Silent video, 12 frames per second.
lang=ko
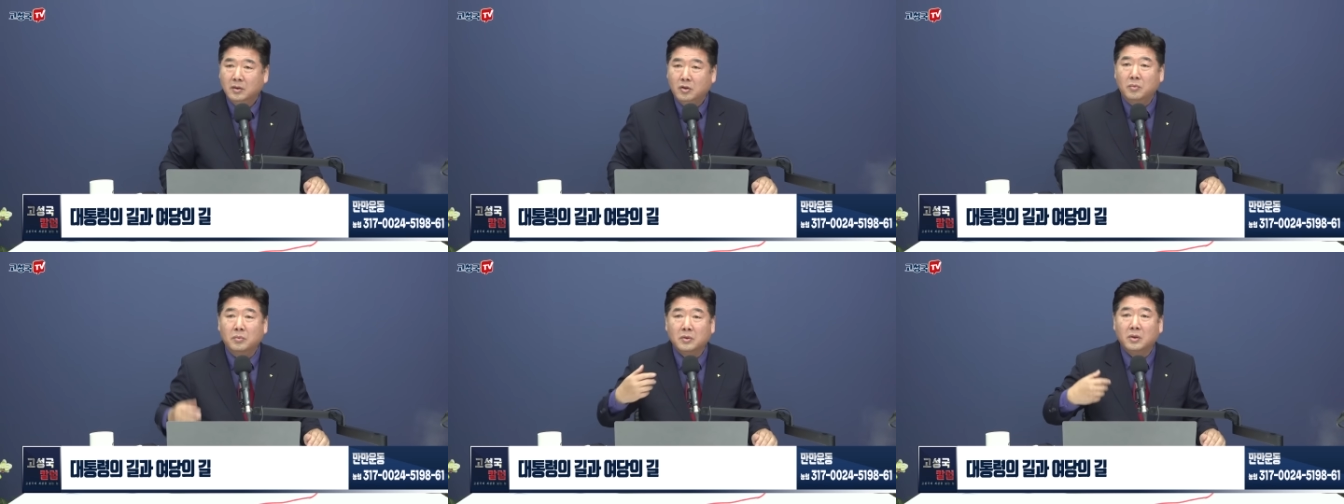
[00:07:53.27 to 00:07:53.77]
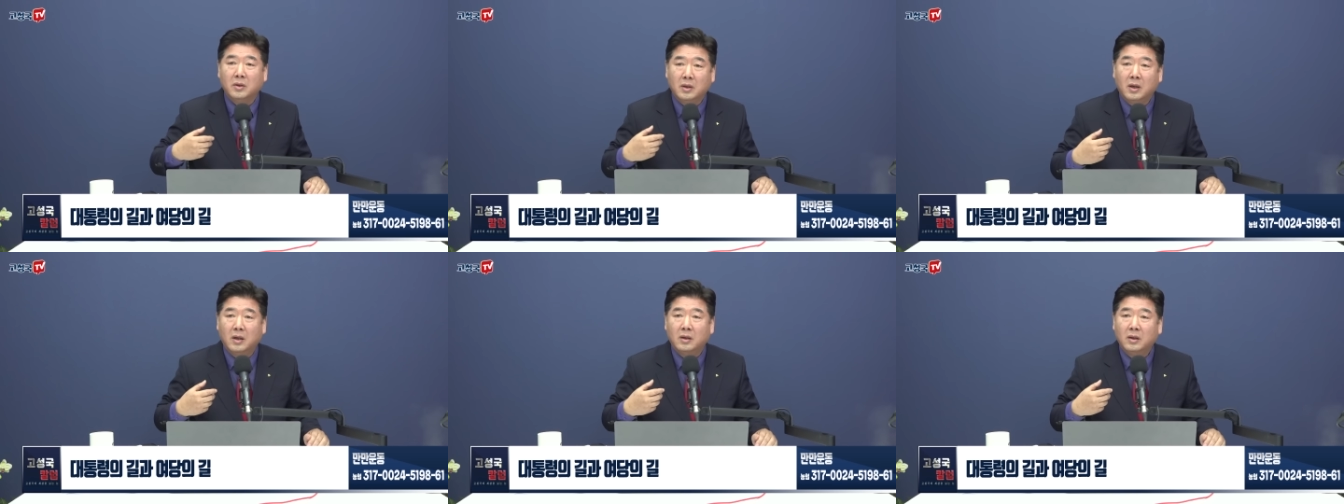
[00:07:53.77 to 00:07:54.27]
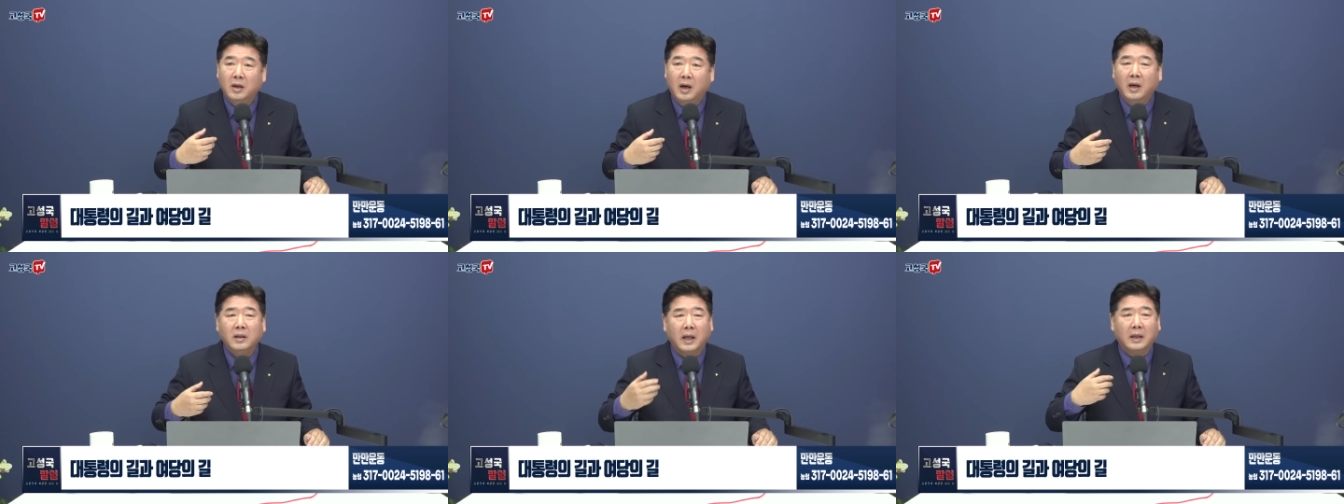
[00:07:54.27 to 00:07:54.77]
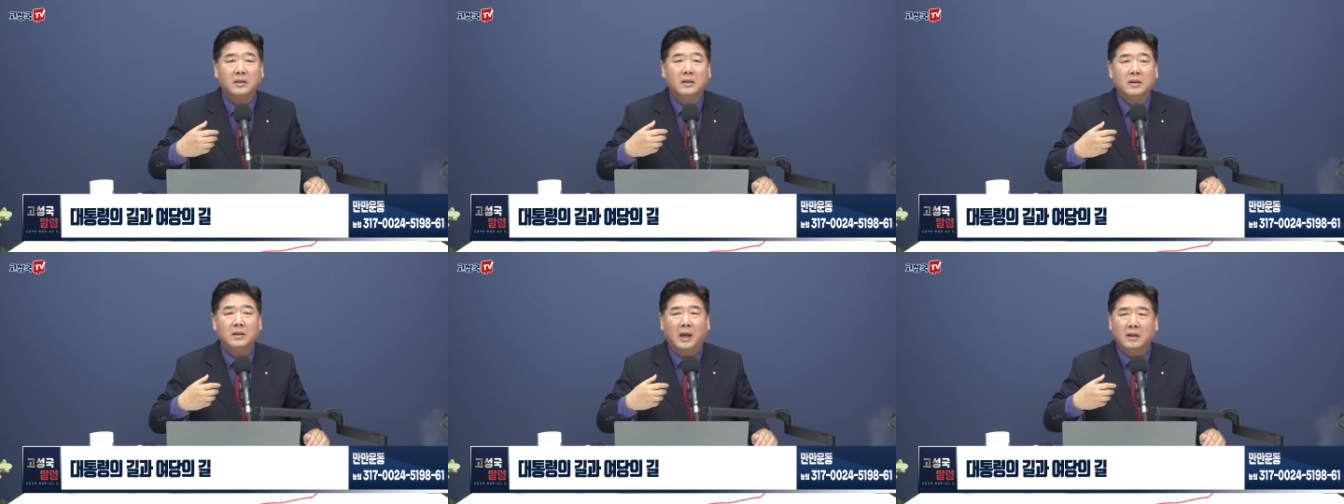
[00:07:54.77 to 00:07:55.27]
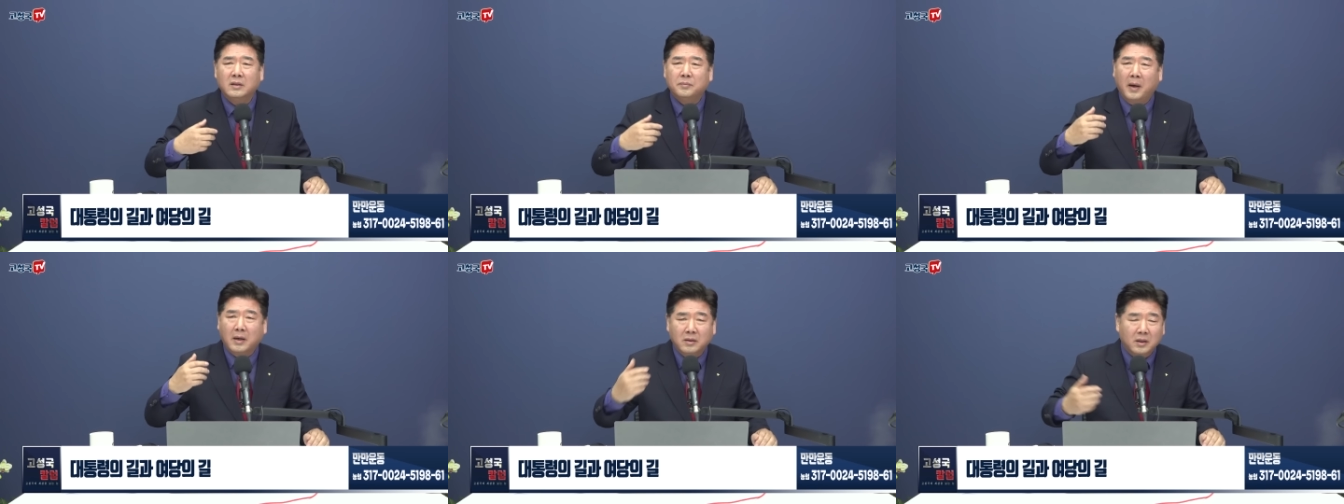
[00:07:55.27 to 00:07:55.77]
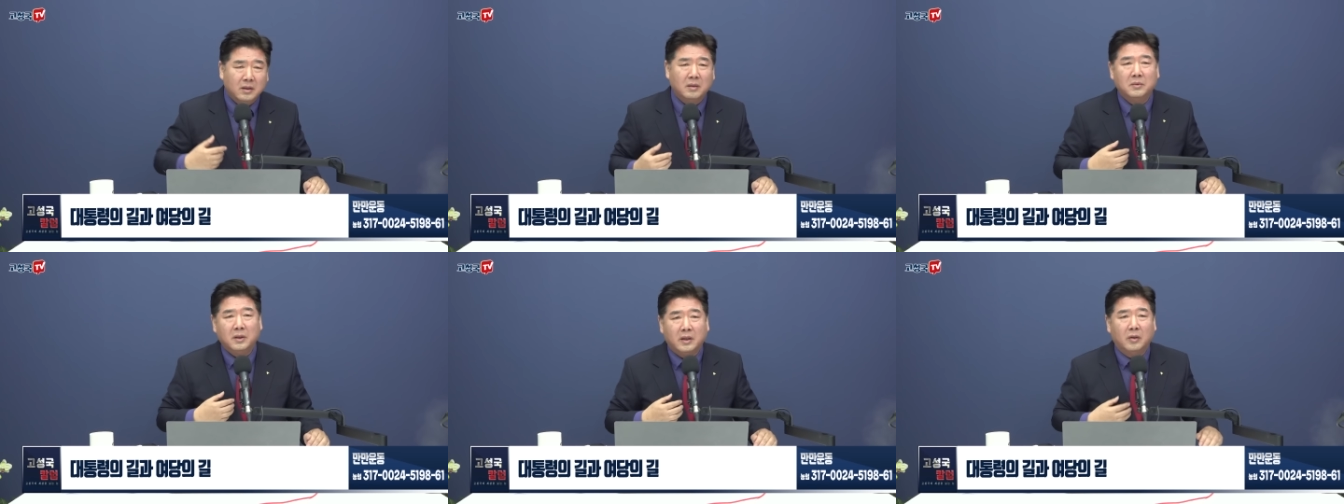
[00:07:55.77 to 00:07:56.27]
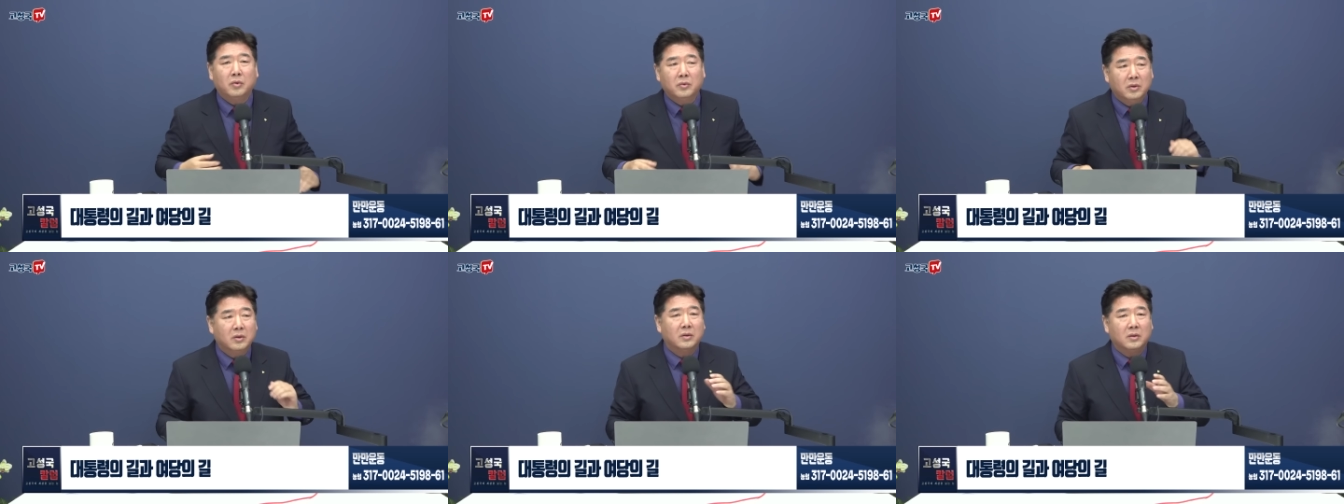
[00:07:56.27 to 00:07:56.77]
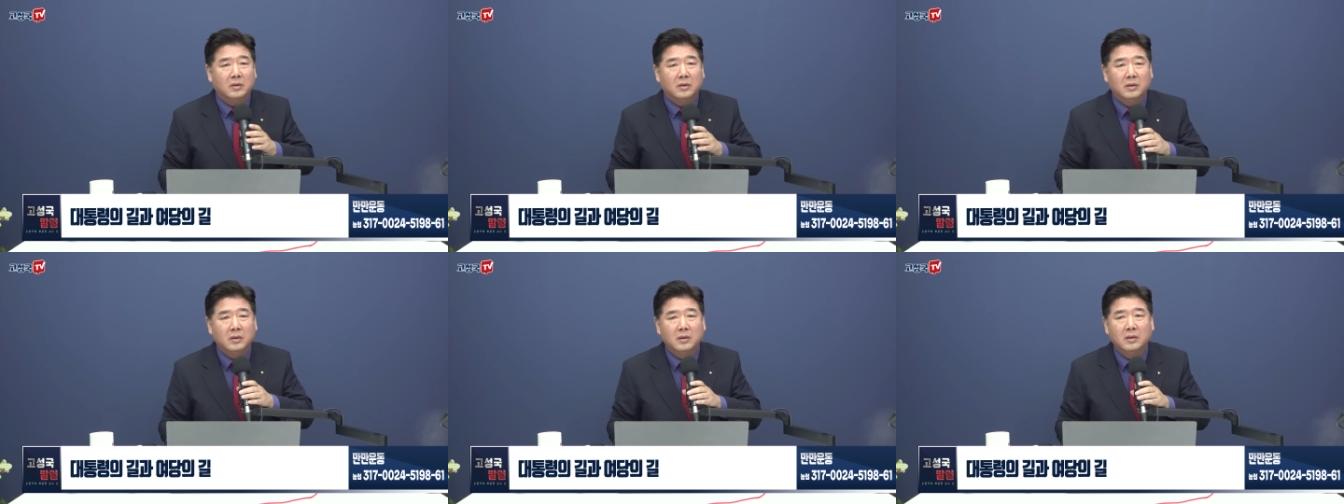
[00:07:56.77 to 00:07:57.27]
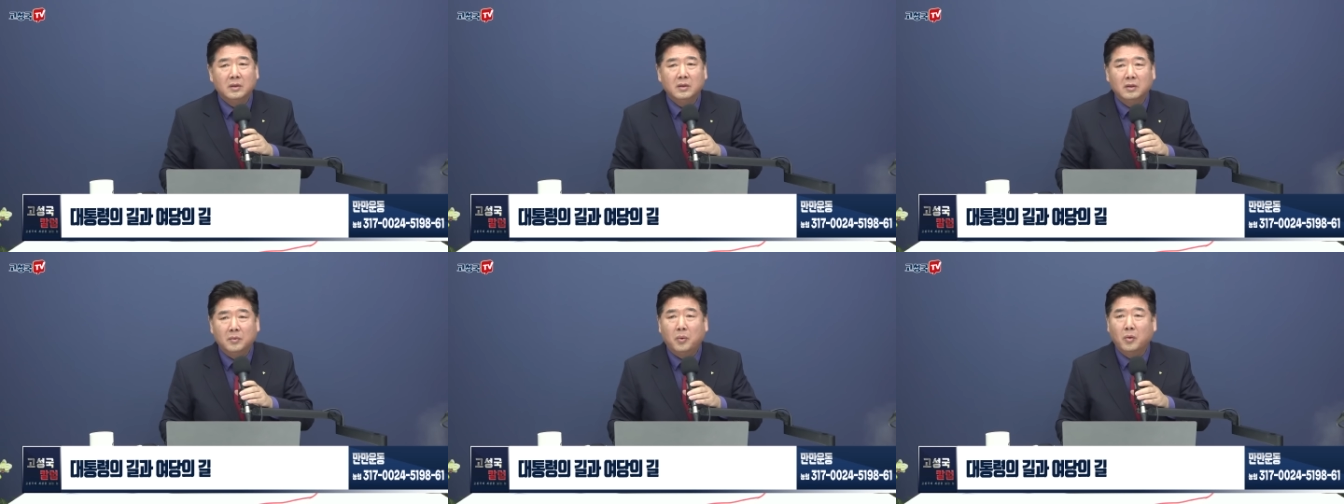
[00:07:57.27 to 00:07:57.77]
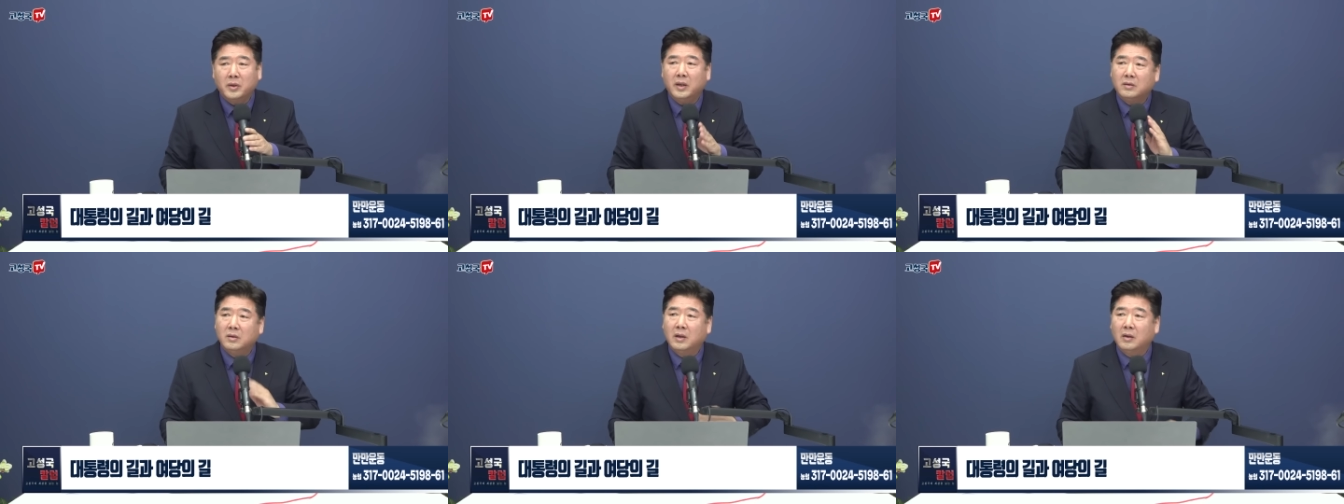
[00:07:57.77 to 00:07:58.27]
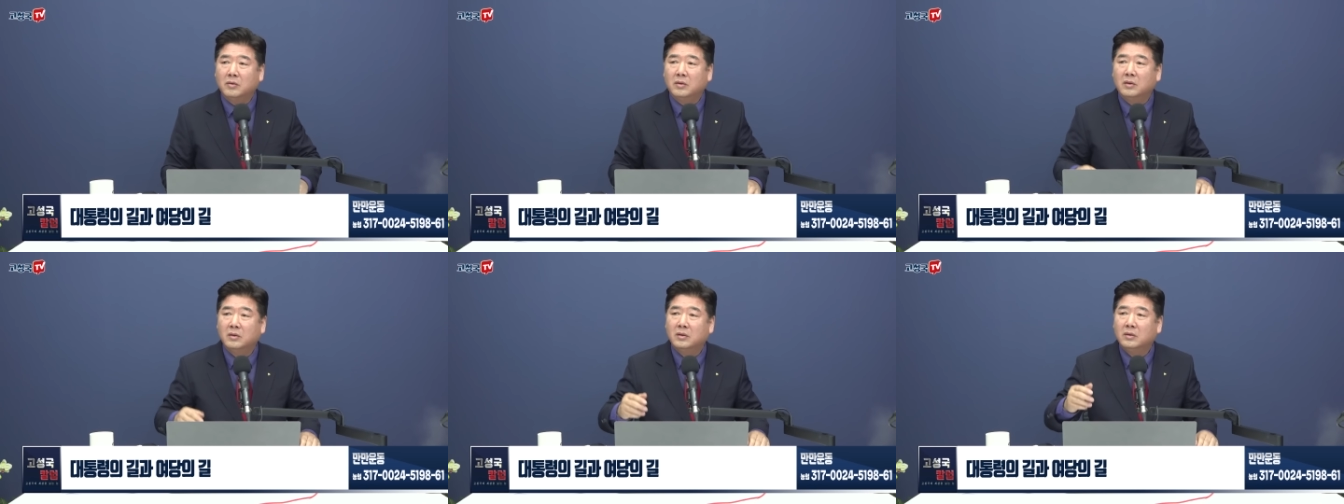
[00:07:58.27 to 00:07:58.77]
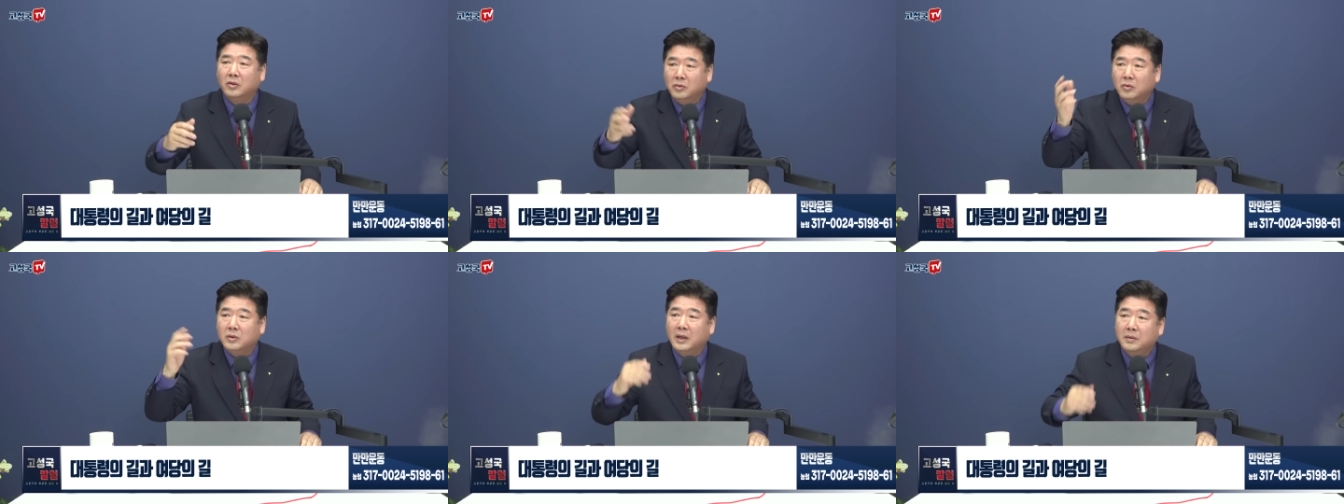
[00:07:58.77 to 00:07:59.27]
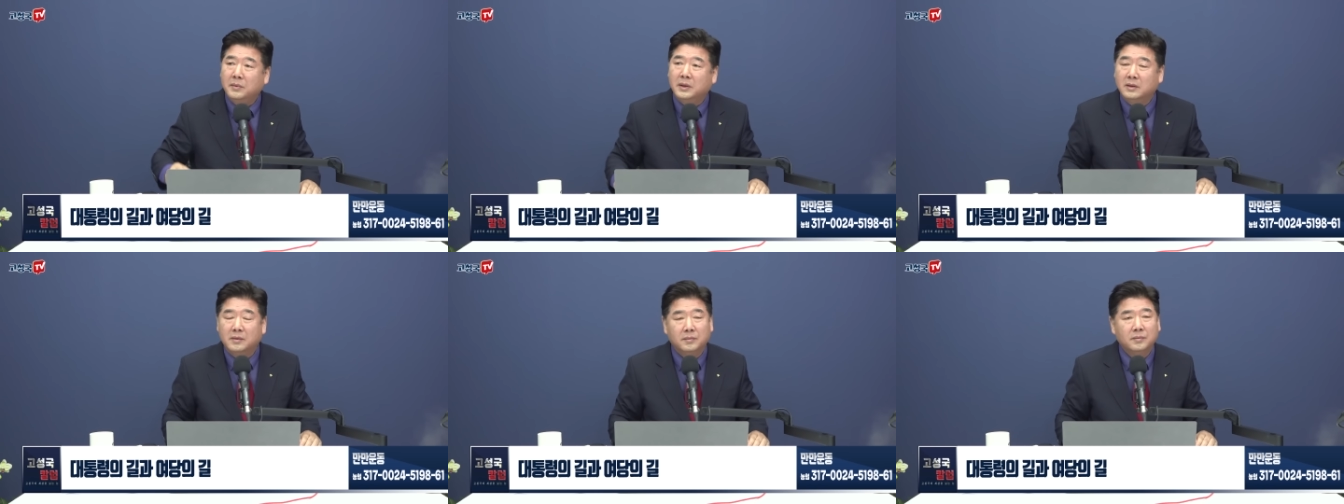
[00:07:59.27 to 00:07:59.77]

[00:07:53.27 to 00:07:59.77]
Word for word: 김무성이가 아니 나, 나는 박근혜 때문에 대통령을 포기했어라고 떠들고 다닙니다.